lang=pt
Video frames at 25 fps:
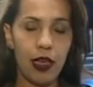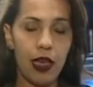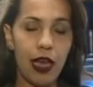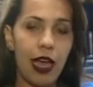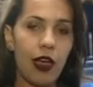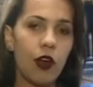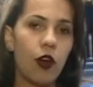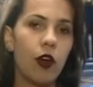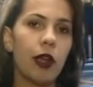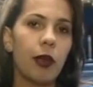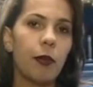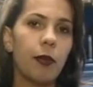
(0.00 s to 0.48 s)

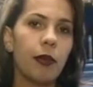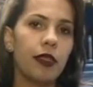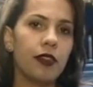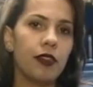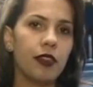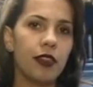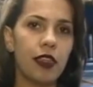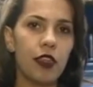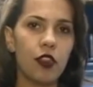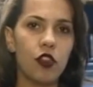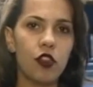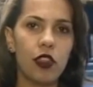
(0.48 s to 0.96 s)
Agora, a
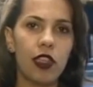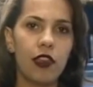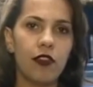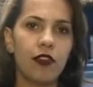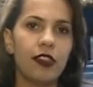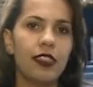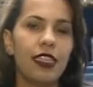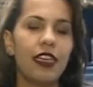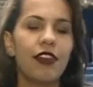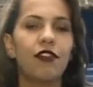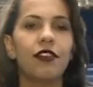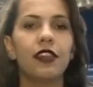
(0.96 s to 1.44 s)
presidente
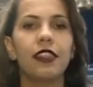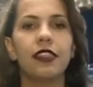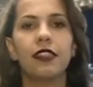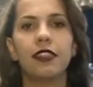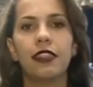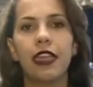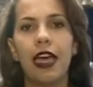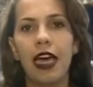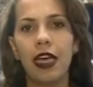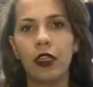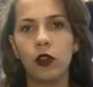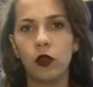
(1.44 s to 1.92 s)
deve se
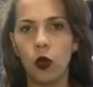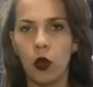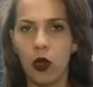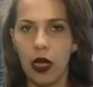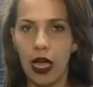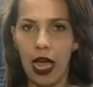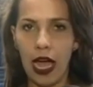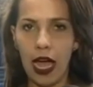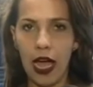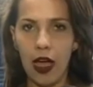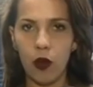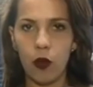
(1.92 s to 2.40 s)
afastar do
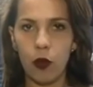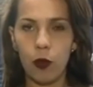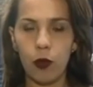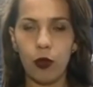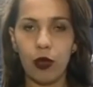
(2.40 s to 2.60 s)
cargo